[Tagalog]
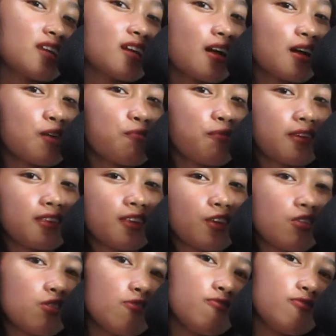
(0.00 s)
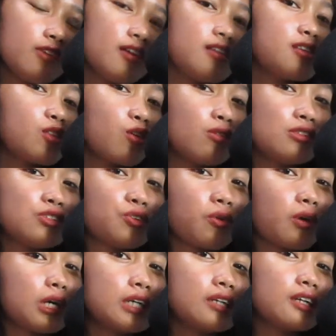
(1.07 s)
talaga gamitin yung V8 audio
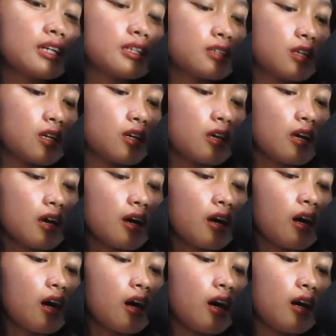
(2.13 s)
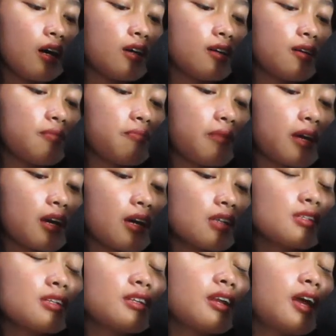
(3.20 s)
card kasi uh,
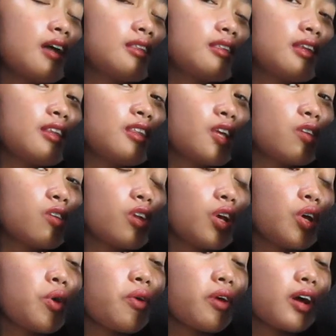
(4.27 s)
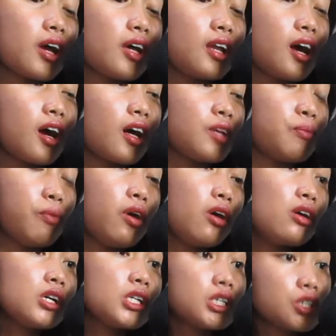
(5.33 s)
parang lahat nandito na yung kailangan
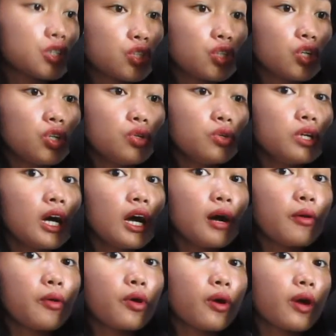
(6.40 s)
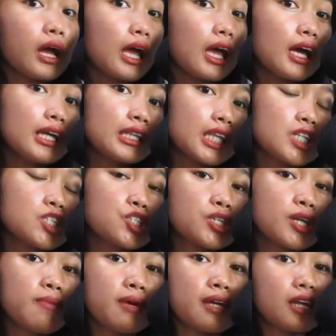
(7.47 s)
mo. So, i-attach
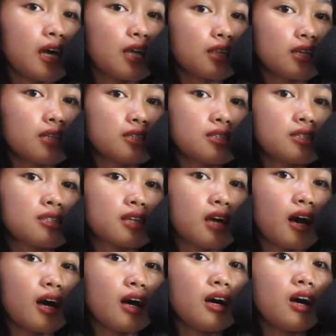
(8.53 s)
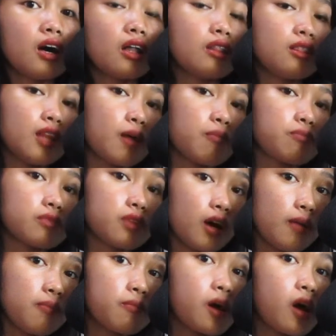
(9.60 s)
naman natin sa
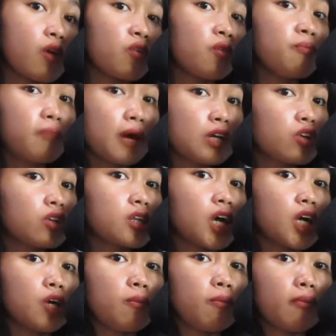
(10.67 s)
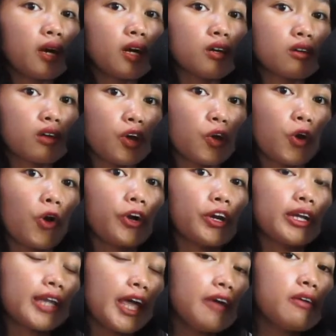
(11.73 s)
laptop kung paano tayo
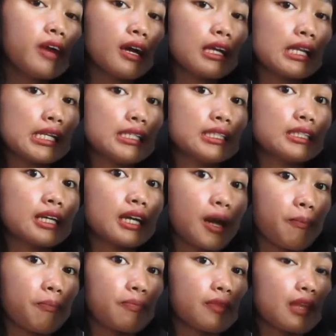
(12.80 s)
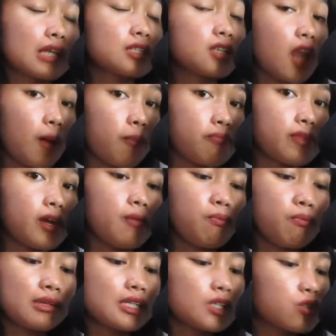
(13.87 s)
mag-record directly sa, lap sa
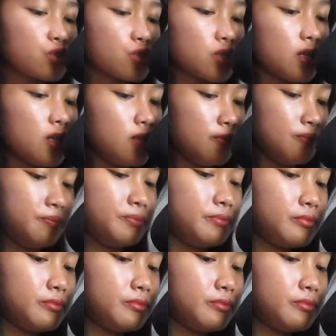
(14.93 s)
laptop. Ganito siya.